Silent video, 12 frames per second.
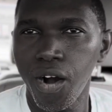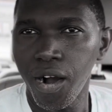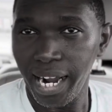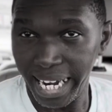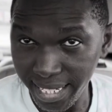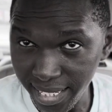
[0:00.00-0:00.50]

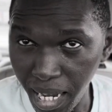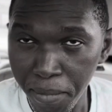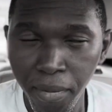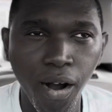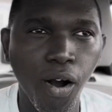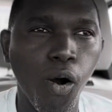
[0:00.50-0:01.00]

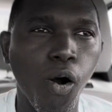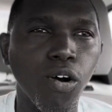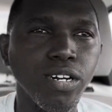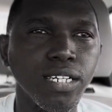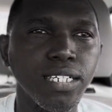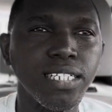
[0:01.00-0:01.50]
récemment,
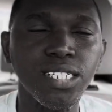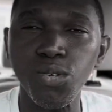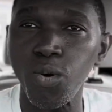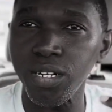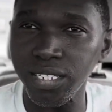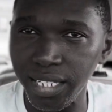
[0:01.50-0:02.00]
ils sont
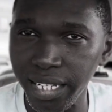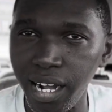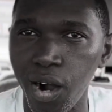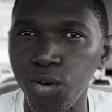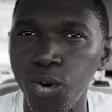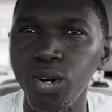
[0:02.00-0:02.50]
entrés
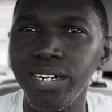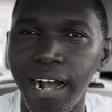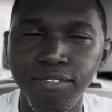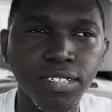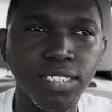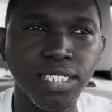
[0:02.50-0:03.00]
encore
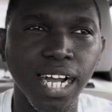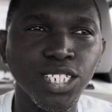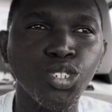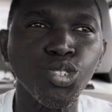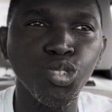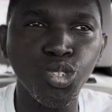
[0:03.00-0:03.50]
davantage
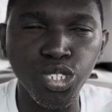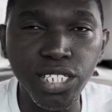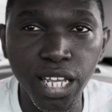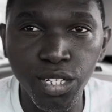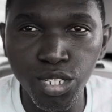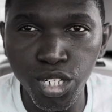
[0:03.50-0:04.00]

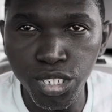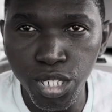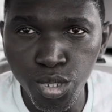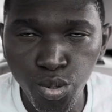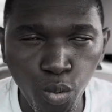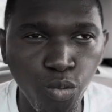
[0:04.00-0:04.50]
de,
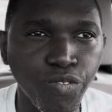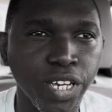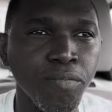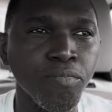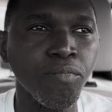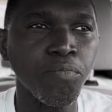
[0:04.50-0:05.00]

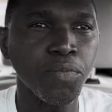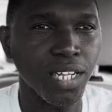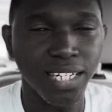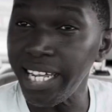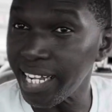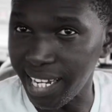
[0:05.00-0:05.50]
trouver
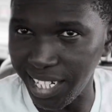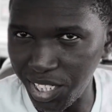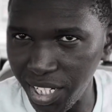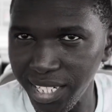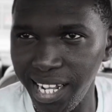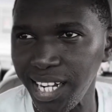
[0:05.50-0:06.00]
des
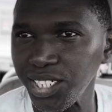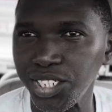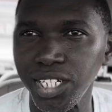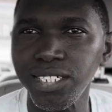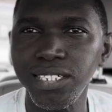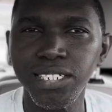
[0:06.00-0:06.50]
cachettes
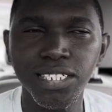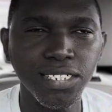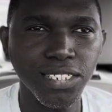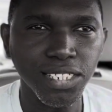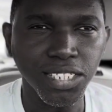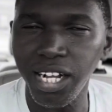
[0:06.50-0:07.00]
d'argent
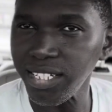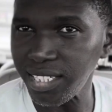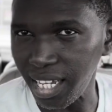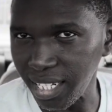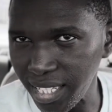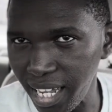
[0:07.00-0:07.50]
dans,
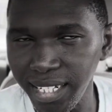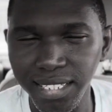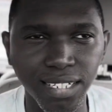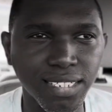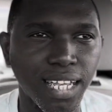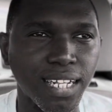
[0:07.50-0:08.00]
certains,
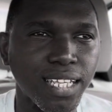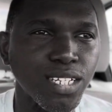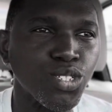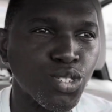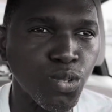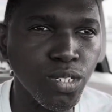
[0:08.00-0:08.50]
dans certaines
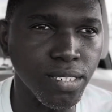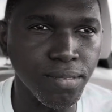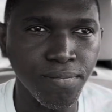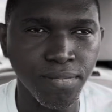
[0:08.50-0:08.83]
zones,